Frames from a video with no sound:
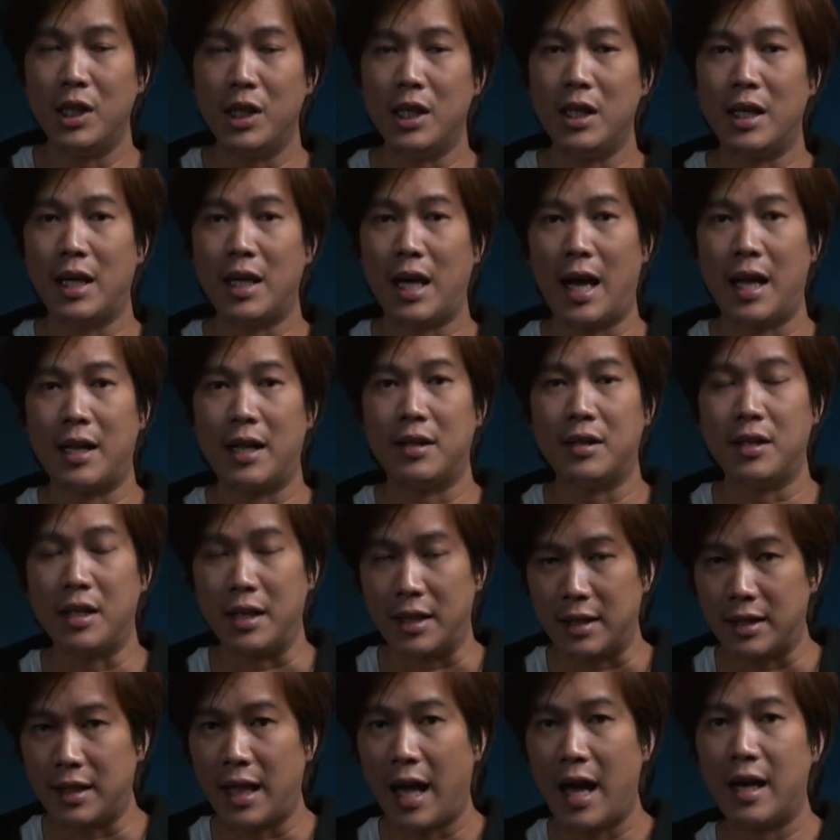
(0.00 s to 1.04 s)
วิธีการติ
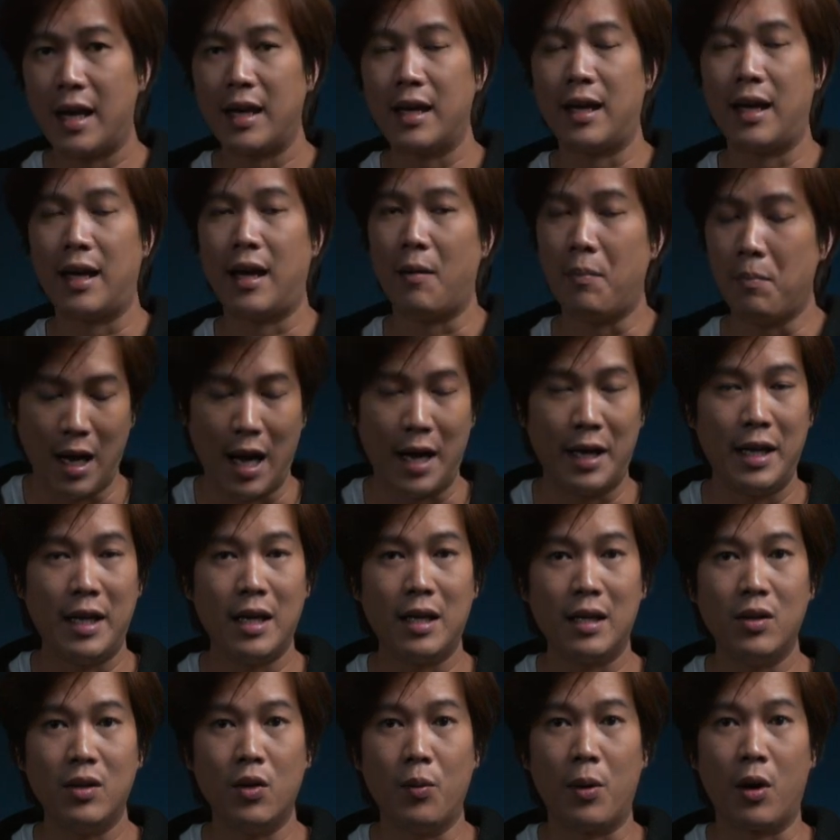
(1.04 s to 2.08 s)
ดตั้งนะครับอันนี้
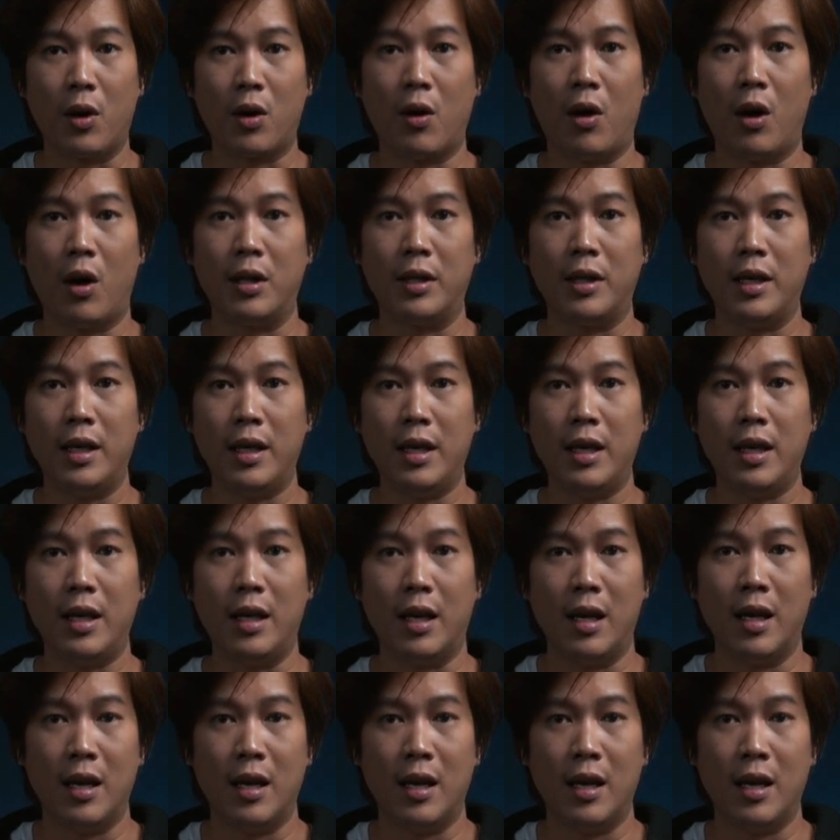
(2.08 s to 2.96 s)
คืออุปกรณ์ที่